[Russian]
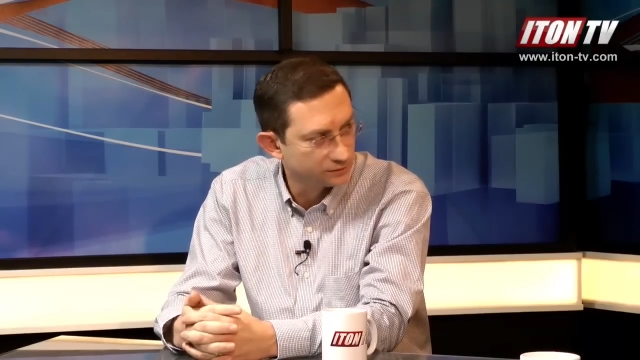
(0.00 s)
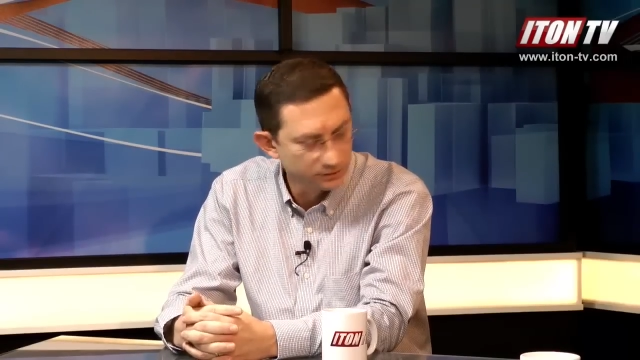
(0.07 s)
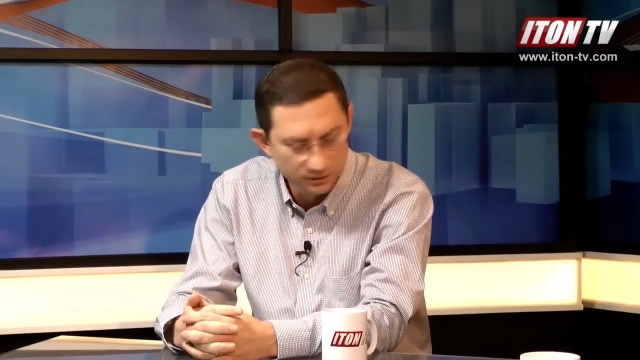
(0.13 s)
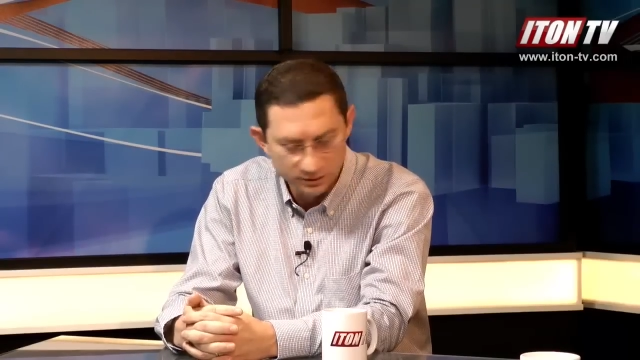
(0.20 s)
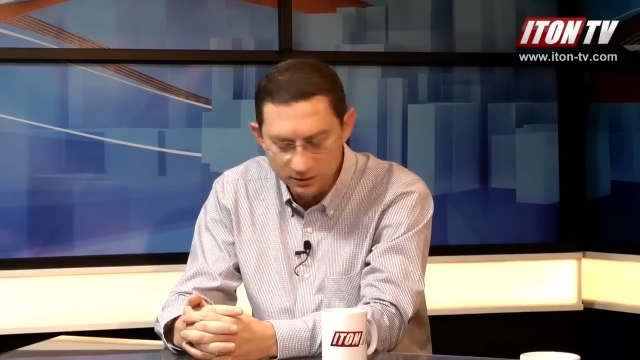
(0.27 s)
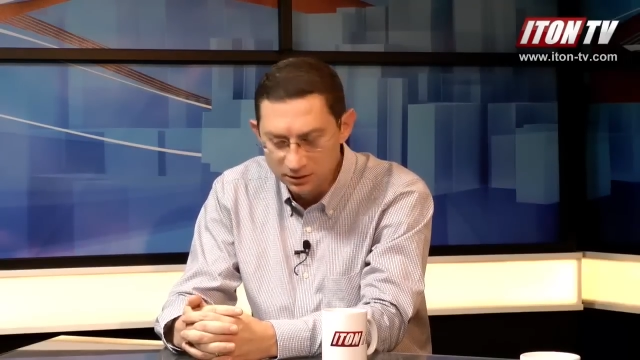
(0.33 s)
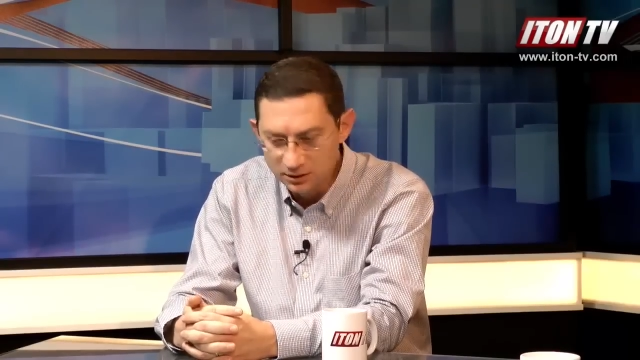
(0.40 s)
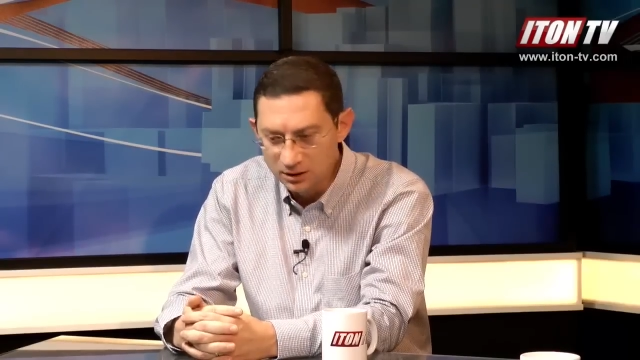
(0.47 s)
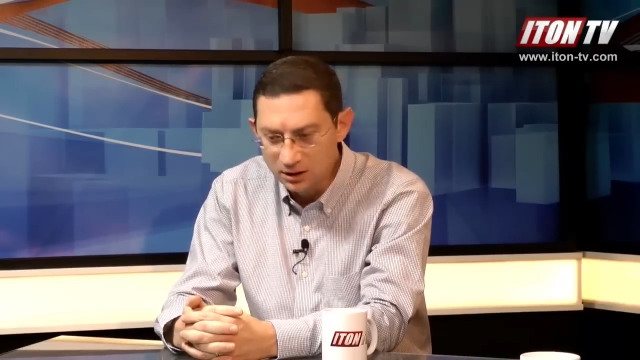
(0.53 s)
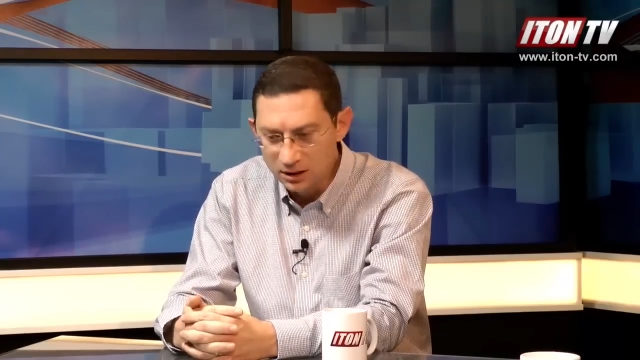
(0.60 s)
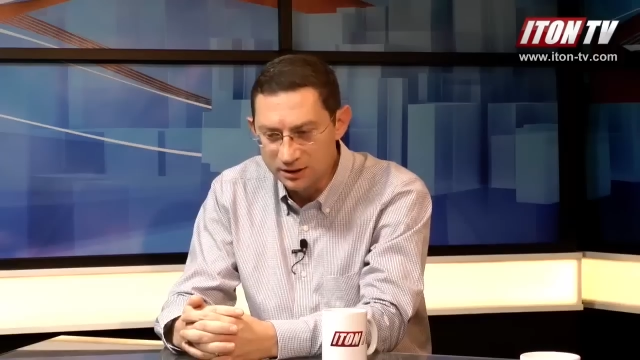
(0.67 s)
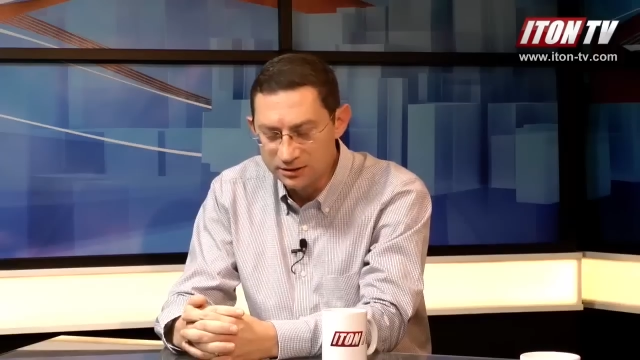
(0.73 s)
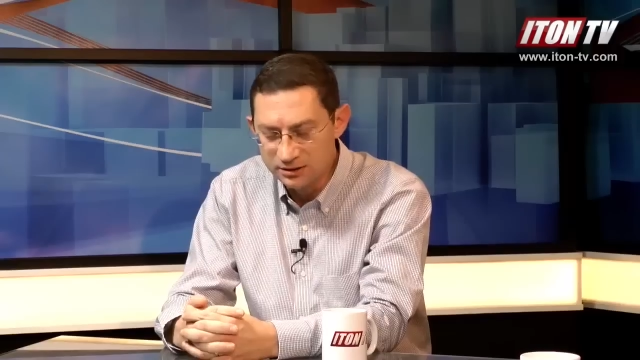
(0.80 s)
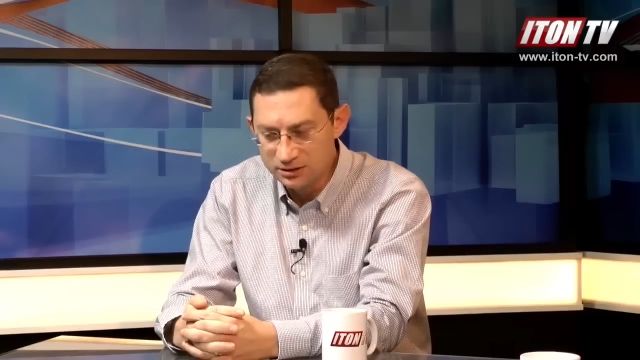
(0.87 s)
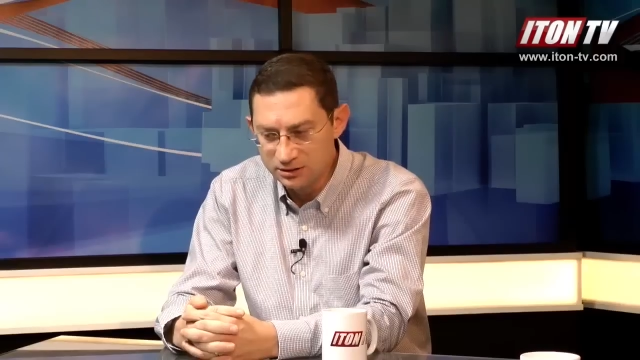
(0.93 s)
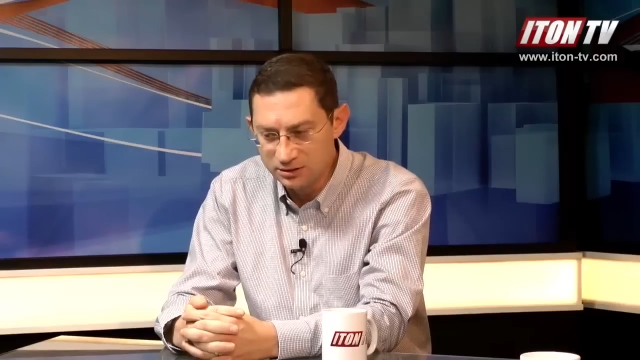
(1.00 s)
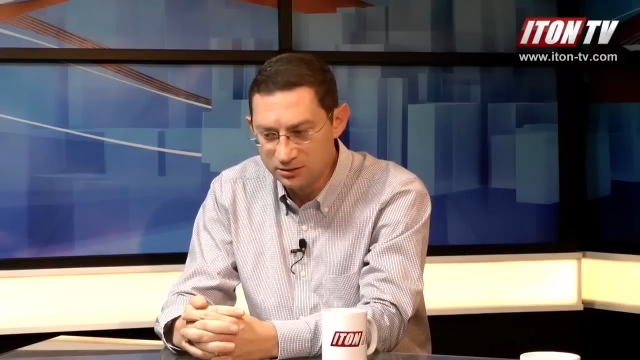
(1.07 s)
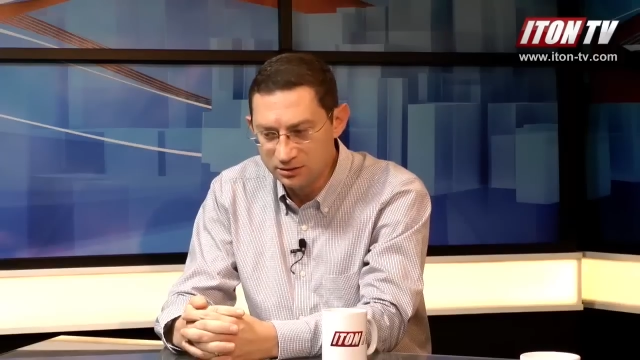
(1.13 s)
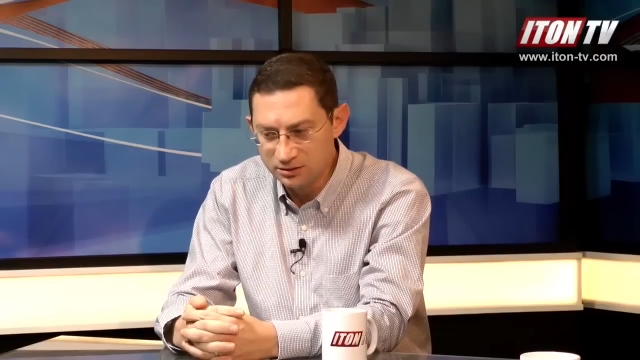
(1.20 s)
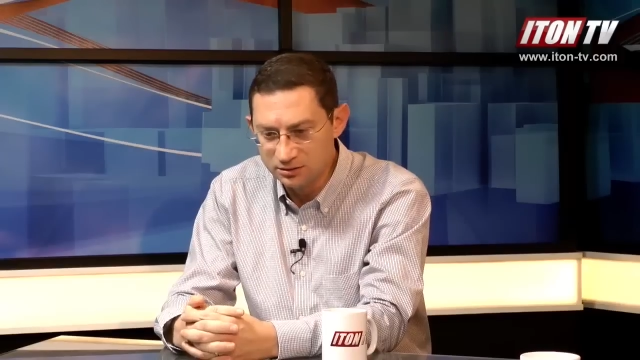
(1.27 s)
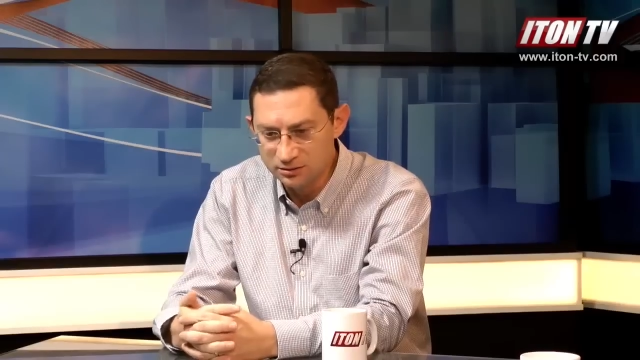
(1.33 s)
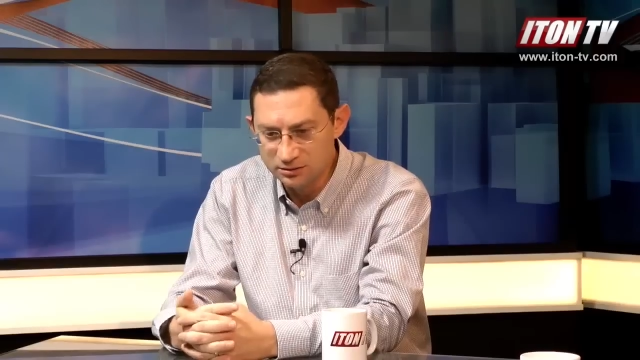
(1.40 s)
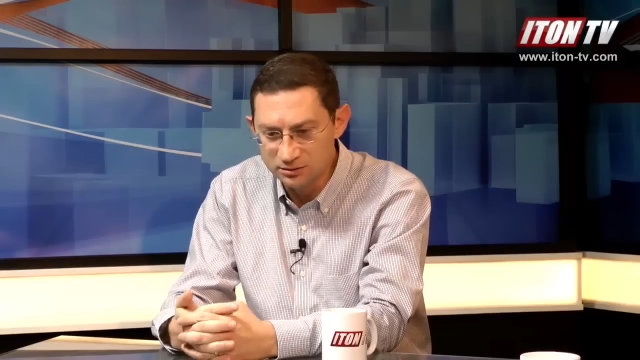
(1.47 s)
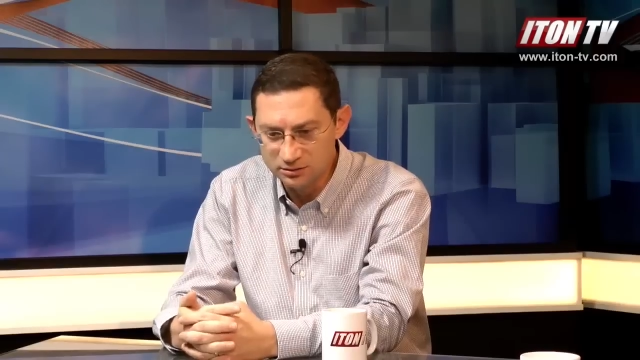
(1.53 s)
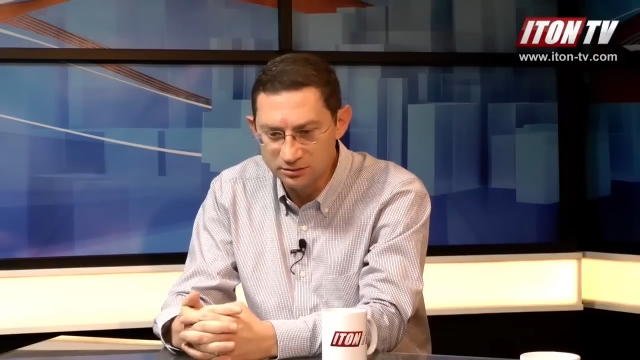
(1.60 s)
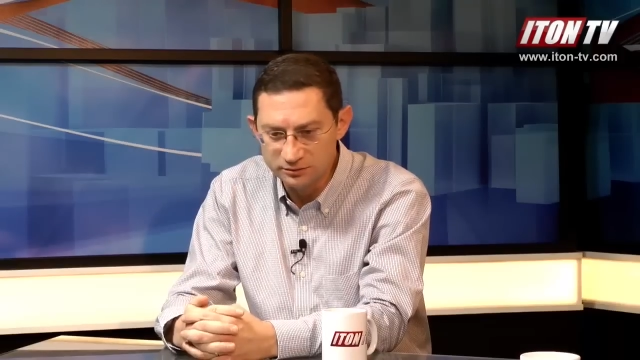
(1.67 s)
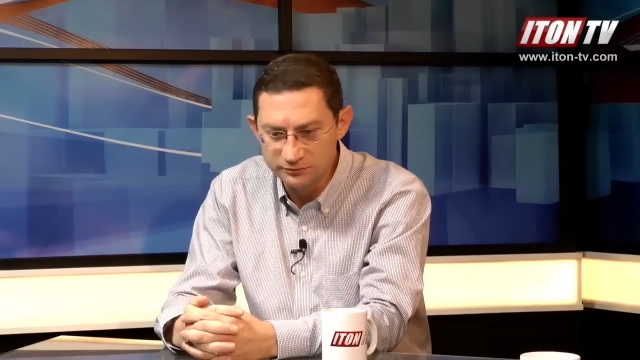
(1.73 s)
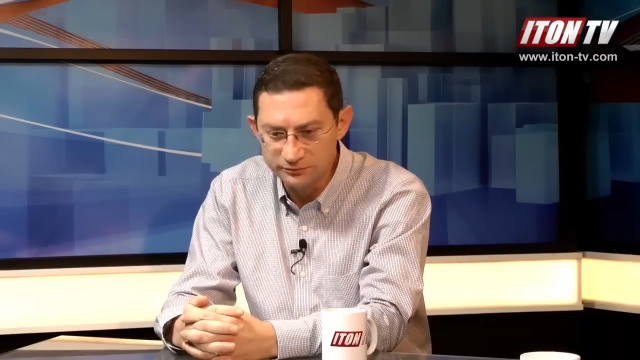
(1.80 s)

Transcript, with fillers: Да, конечно. Они, э,